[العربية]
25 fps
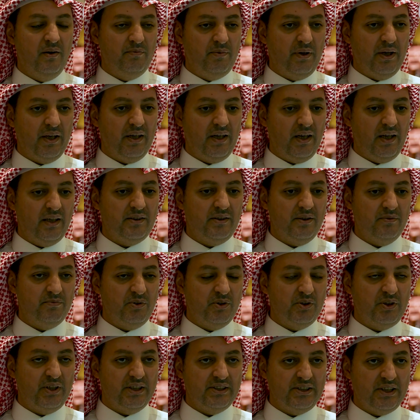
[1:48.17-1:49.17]
بيانات
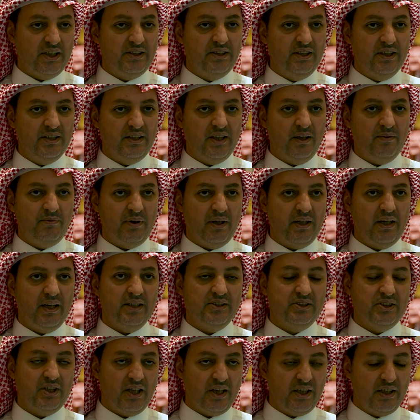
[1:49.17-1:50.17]
متجددة
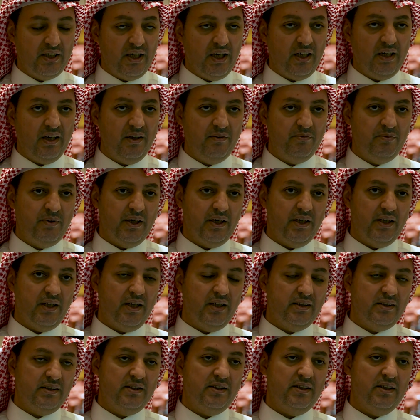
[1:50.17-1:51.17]
بيانات سريعة
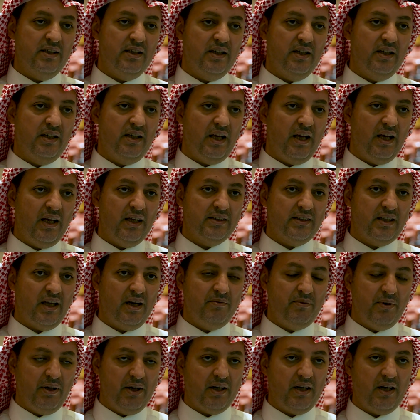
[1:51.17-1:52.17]
بيانات لها
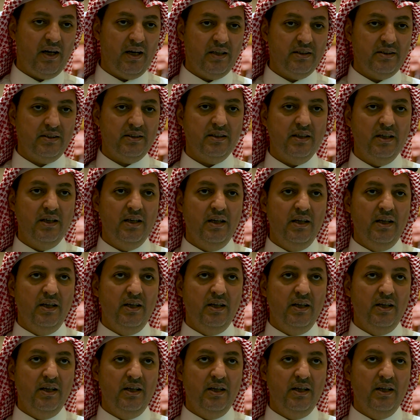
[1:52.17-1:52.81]
طابع خاص